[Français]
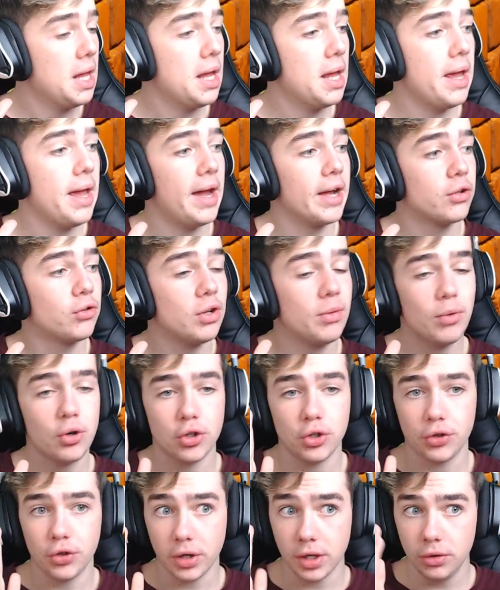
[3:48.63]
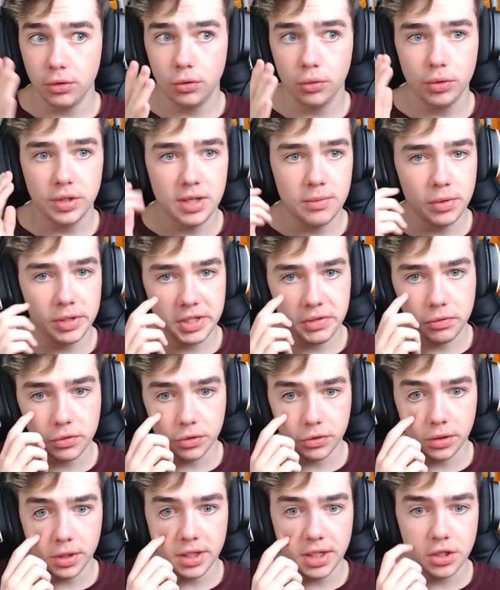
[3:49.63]
Actuellement, j'entends rien du tout. Dites-moi si vous
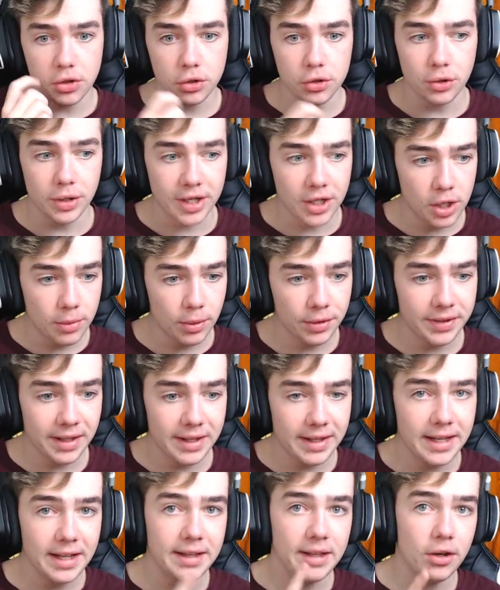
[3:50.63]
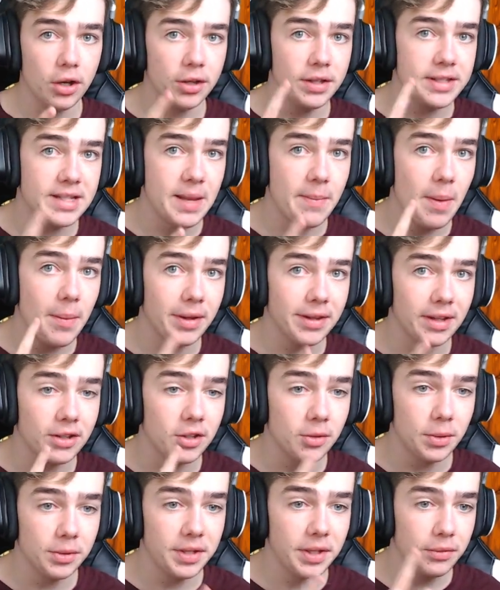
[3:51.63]
entendez quelque chose dans les commentaires, les gars. D'ailleurs, n'hésitez pas à mettre un
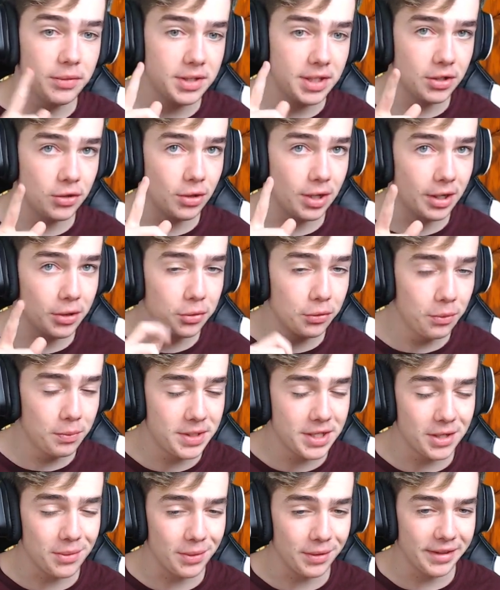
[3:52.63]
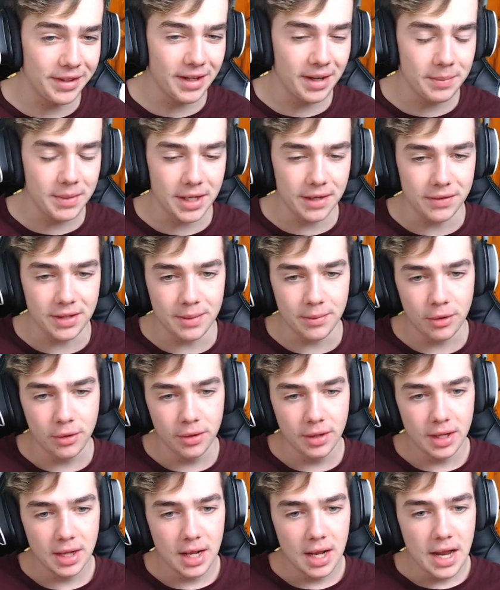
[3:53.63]
commentaire. Vous savez que je like tout, vos petits commentaires, bien évidemment.
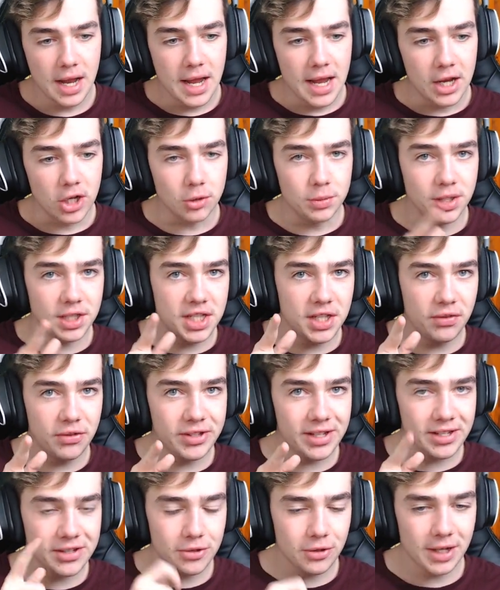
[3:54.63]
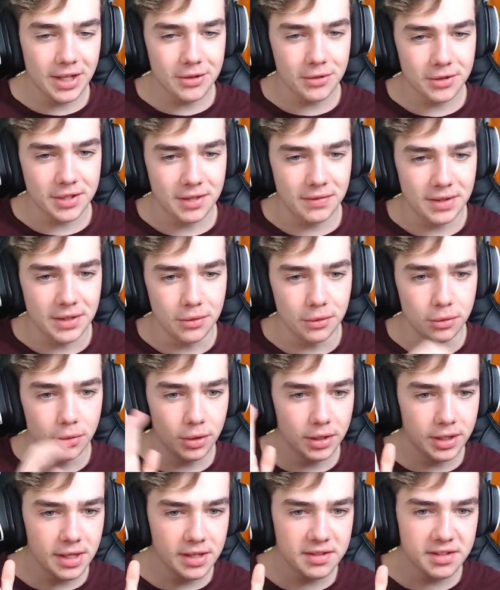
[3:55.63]
Et objectif 500 likes sur cette vidéo.
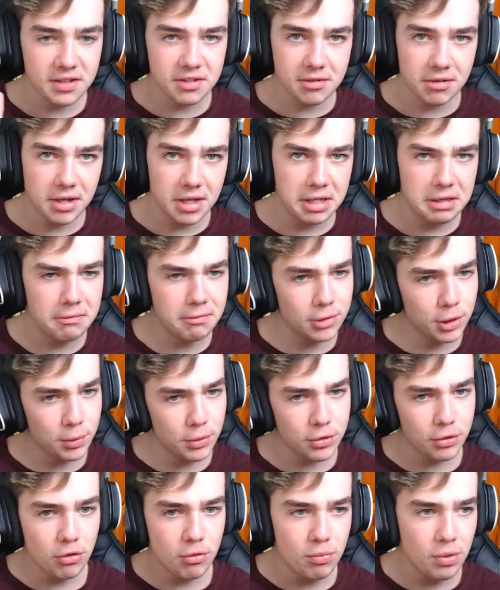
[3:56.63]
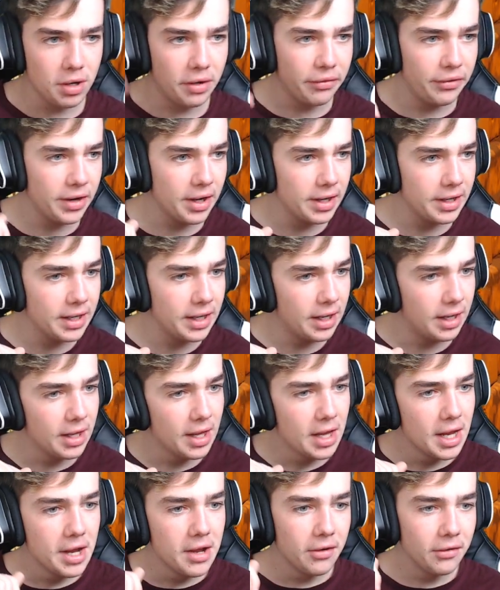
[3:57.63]
Ok, 500 likes. Je pense que vous pouvez le faire, les gars.
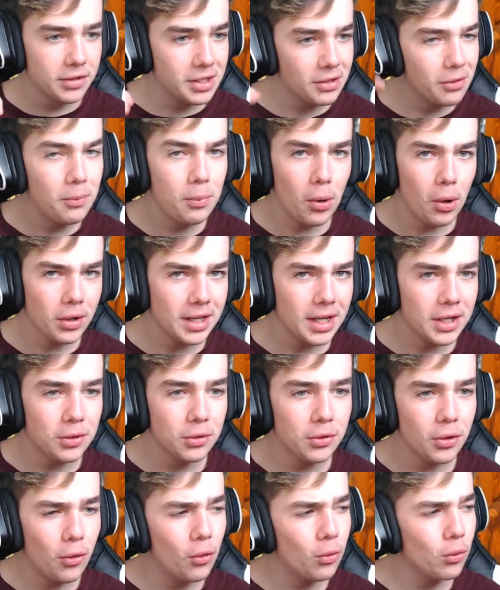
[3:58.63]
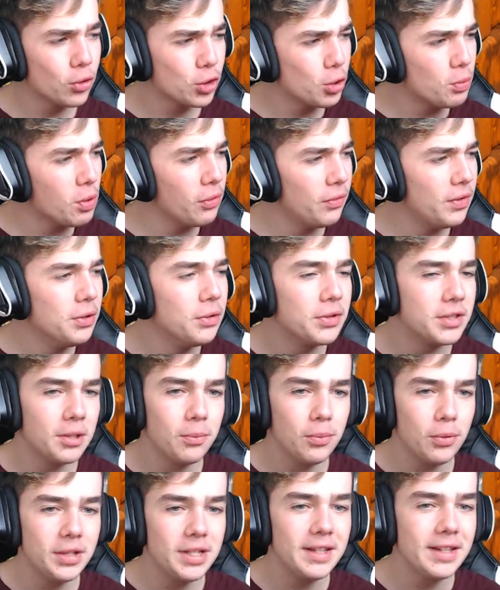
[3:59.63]
Ça vous prend quelques temps. je profite de ce
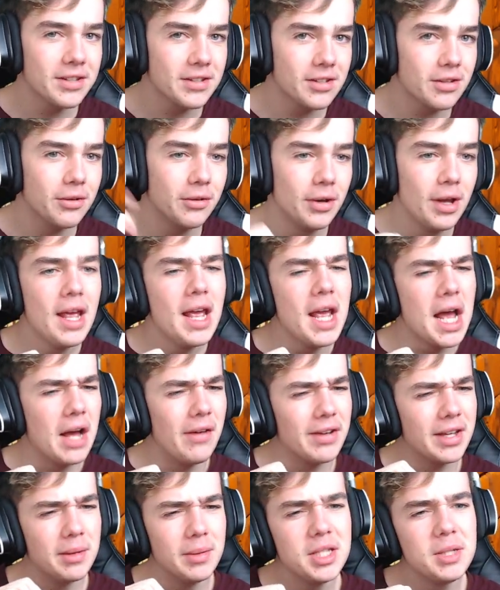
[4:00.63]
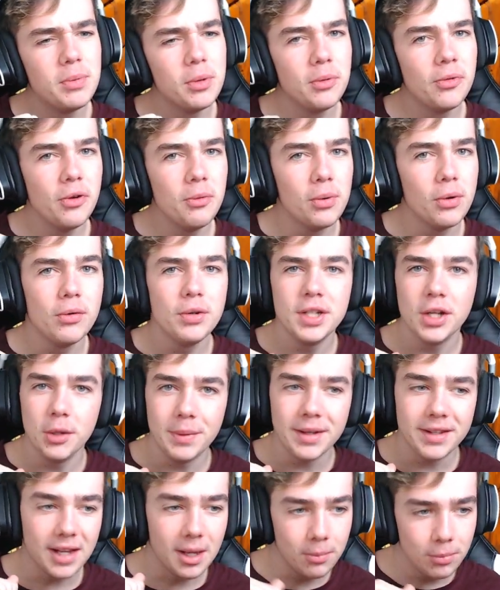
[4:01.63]
petit instant avec un petit peu de feu pour vous dire de
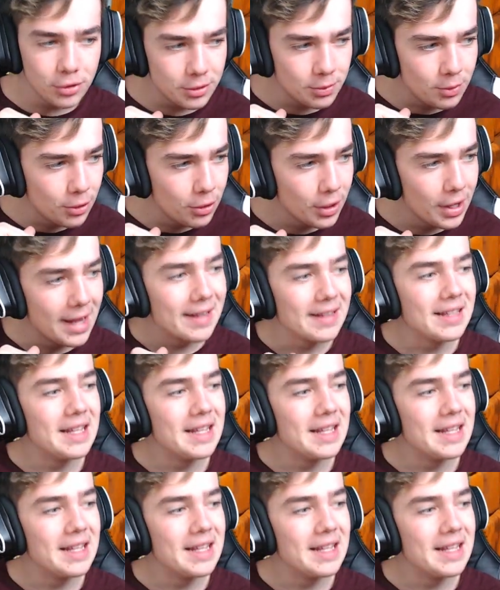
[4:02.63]
mettre un pouce bleu dès